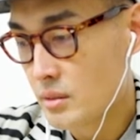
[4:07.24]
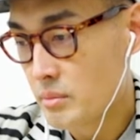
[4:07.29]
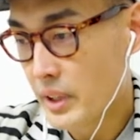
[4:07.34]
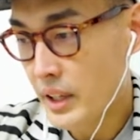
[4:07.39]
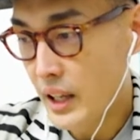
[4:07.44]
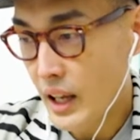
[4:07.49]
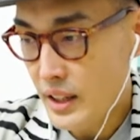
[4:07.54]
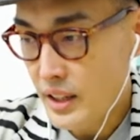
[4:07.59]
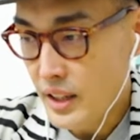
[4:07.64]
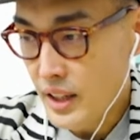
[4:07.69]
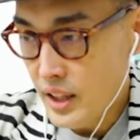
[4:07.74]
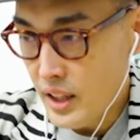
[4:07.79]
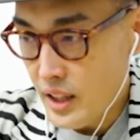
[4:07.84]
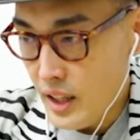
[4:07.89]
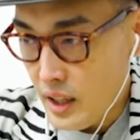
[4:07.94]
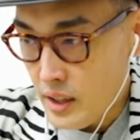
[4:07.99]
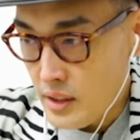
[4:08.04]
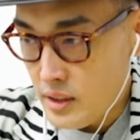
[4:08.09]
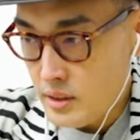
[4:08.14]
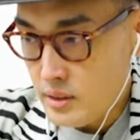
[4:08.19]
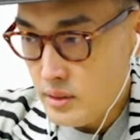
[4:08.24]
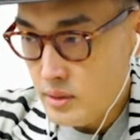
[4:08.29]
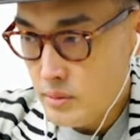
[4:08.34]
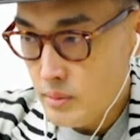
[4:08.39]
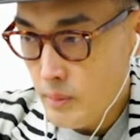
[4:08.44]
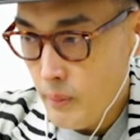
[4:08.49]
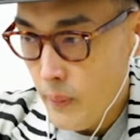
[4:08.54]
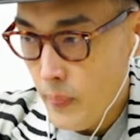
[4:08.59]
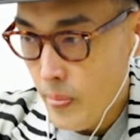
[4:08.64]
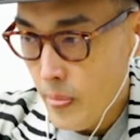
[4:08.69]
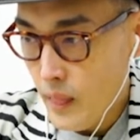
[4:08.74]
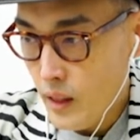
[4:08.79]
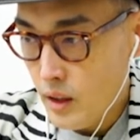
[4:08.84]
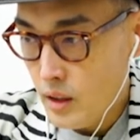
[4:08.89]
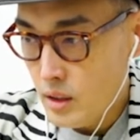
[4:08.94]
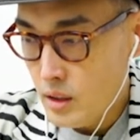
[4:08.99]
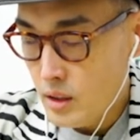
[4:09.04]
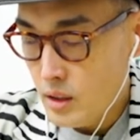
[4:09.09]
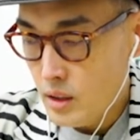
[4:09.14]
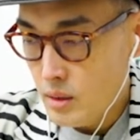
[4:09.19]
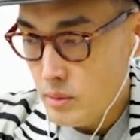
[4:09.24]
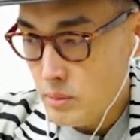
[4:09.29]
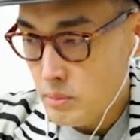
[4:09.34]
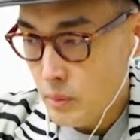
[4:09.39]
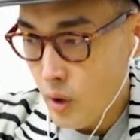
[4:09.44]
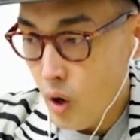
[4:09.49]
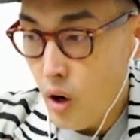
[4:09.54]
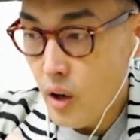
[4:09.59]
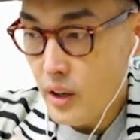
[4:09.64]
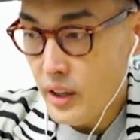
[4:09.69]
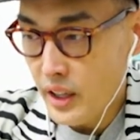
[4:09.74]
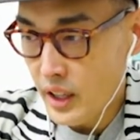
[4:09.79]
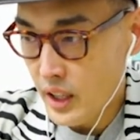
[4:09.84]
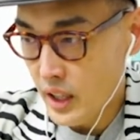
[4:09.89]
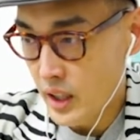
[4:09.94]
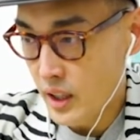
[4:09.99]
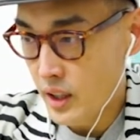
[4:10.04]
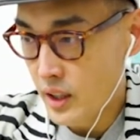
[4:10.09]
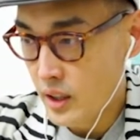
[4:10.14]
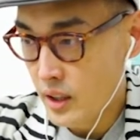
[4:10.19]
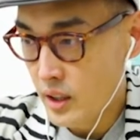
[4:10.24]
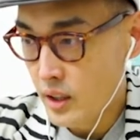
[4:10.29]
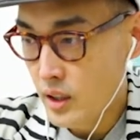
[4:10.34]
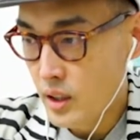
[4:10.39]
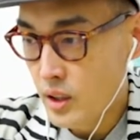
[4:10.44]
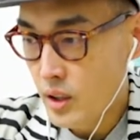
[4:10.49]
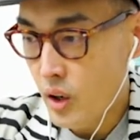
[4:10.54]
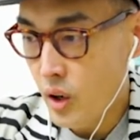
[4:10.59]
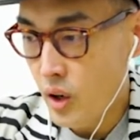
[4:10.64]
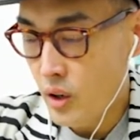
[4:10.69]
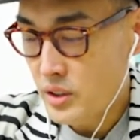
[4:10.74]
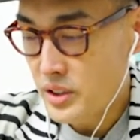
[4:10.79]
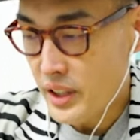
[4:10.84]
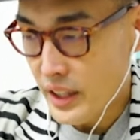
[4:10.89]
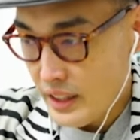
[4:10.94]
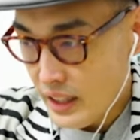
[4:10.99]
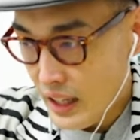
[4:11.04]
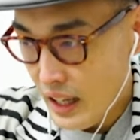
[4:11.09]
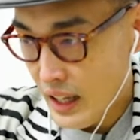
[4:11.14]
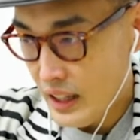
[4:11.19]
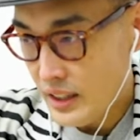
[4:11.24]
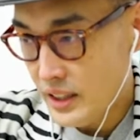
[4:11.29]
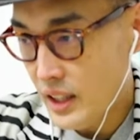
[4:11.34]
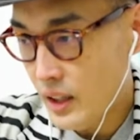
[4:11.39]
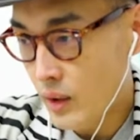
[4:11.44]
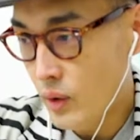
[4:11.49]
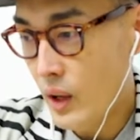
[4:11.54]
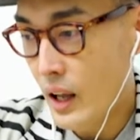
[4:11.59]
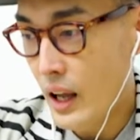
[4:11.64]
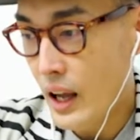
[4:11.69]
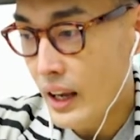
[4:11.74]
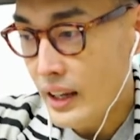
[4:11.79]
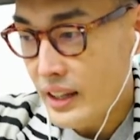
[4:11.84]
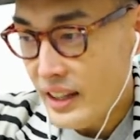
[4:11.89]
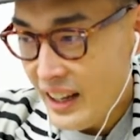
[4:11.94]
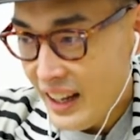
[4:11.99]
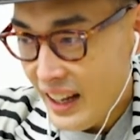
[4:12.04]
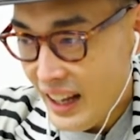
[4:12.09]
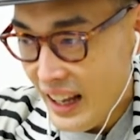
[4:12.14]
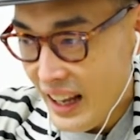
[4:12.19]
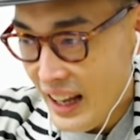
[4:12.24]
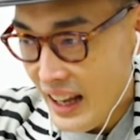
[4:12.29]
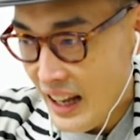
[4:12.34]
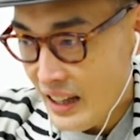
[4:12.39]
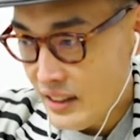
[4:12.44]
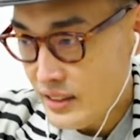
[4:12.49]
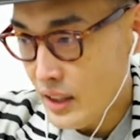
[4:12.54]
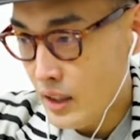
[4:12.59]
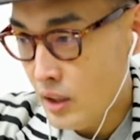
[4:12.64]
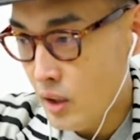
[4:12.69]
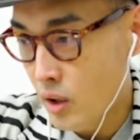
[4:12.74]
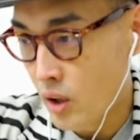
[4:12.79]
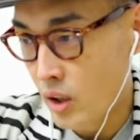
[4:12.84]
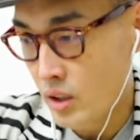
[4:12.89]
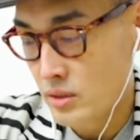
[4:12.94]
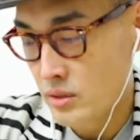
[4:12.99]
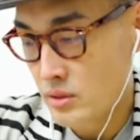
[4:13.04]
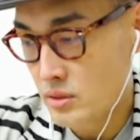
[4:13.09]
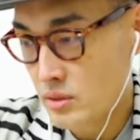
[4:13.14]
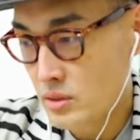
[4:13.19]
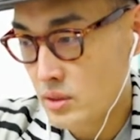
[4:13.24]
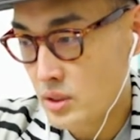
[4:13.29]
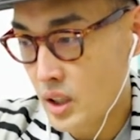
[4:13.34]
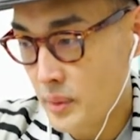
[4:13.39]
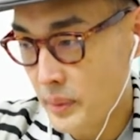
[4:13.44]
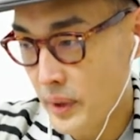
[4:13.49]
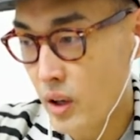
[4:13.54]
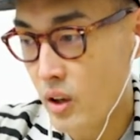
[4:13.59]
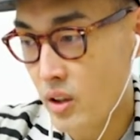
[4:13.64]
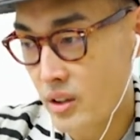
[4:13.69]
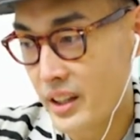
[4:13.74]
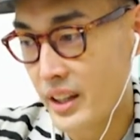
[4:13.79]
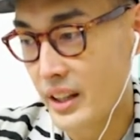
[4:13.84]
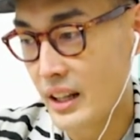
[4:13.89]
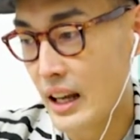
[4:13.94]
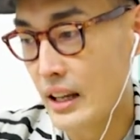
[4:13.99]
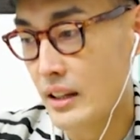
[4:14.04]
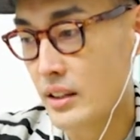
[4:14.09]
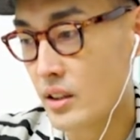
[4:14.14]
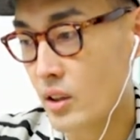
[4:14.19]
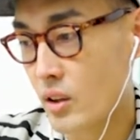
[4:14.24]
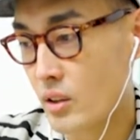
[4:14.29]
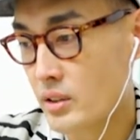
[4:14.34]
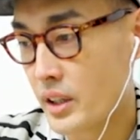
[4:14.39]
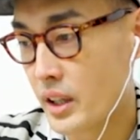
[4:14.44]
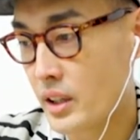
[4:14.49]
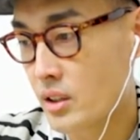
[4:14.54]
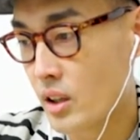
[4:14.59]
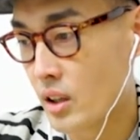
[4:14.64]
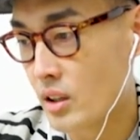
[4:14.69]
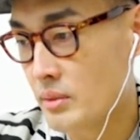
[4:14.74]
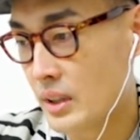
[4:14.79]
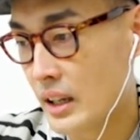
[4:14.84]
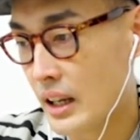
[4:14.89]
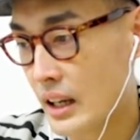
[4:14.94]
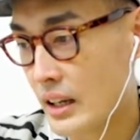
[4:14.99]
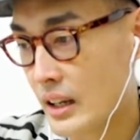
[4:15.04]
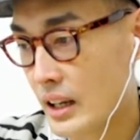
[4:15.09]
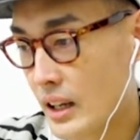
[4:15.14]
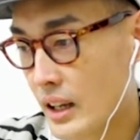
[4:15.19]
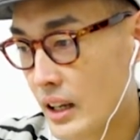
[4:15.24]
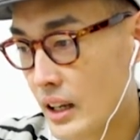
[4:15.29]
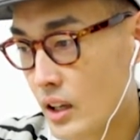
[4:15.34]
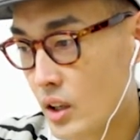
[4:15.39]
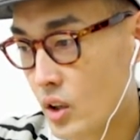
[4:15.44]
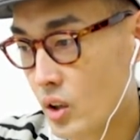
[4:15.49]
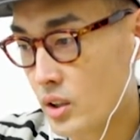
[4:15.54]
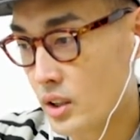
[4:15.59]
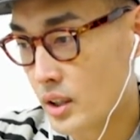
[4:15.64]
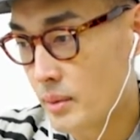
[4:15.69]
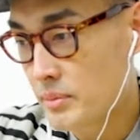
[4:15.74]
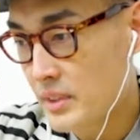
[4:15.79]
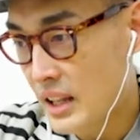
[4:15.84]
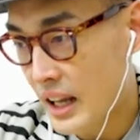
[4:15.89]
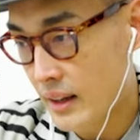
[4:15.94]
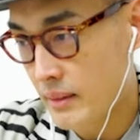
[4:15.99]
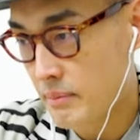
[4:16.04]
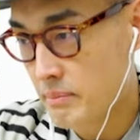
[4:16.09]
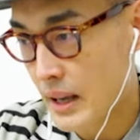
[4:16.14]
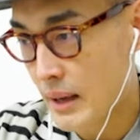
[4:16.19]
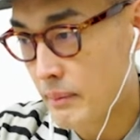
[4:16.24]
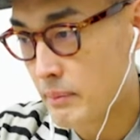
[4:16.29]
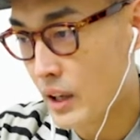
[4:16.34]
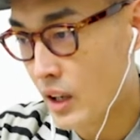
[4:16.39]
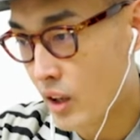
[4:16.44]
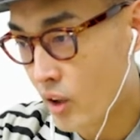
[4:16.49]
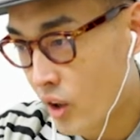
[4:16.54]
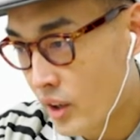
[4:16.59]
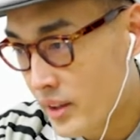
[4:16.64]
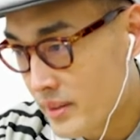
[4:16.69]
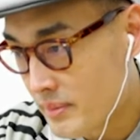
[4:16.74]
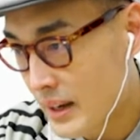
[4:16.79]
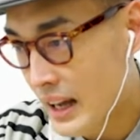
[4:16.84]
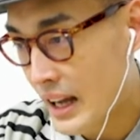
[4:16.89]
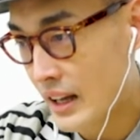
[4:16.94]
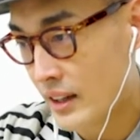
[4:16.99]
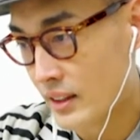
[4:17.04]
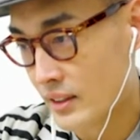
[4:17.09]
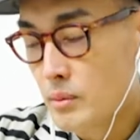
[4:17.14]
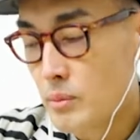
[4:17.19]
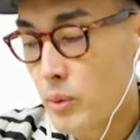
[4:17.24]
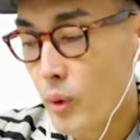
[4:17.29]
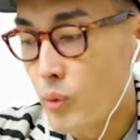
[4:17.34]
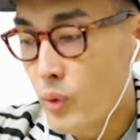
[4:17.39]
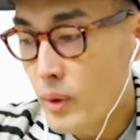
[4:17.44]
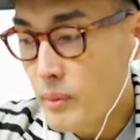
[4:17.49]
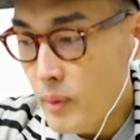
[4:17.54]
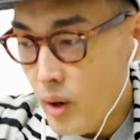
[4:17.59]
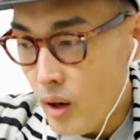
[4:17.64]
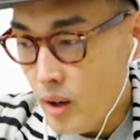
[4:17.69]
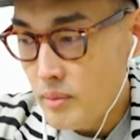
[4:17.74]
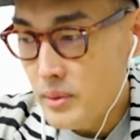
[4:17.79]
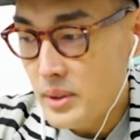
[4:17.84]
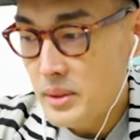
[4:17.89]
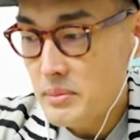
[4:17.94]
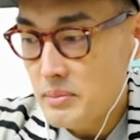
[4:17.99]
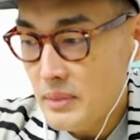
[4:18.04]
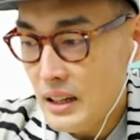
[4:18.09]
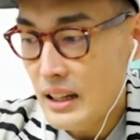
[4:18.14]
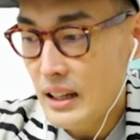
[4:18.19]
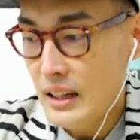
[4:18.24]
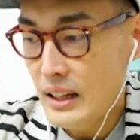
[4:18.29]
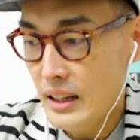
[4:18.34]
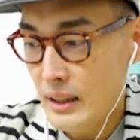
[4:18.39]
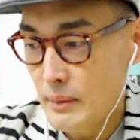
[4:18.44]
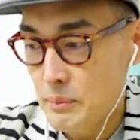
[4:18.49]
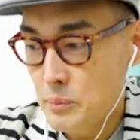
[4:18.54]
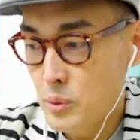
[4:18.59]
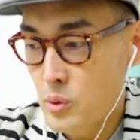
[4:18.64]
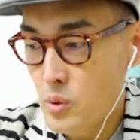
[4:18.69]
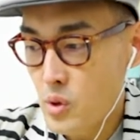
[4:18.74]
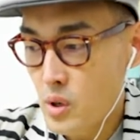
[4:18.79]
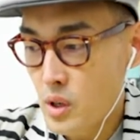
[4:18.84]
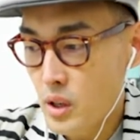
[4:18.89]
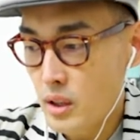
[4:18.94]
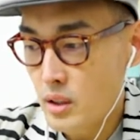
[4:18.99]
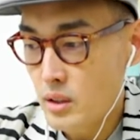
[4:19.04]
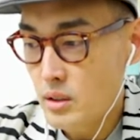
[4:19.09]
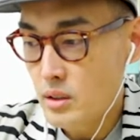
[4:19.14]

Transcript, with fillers: มีการเขียนข้อดีของสินค้าที่เราขายเนี่ยค้างตลอด นี่เป็นข้อดีอีกอันหนึ่งของ TikTok เหมือนกันนะฮะลดน้ำหนักแบบอร่อยมาก ผมว่าเหมาะมากๆ กับพวก